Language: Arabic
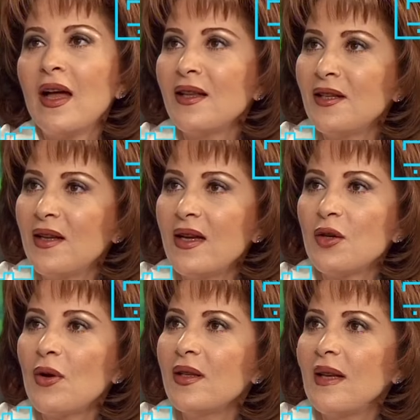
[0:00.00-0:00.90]
فاخذت
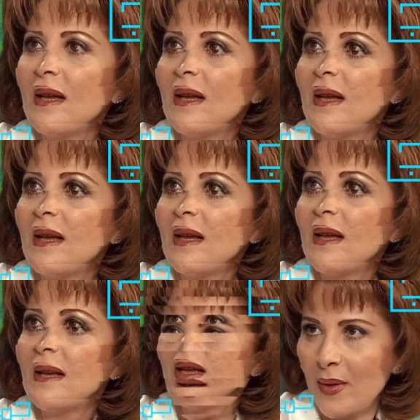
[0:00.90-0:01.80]
جايزه واخذت جايزه
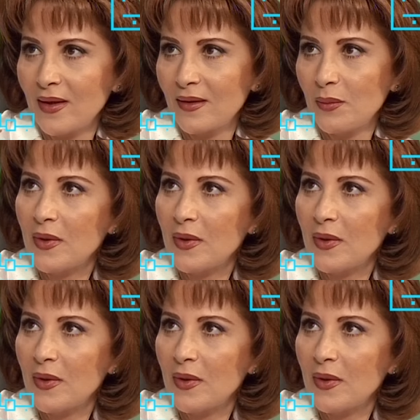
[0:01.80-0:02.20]
ماديه كمان مم.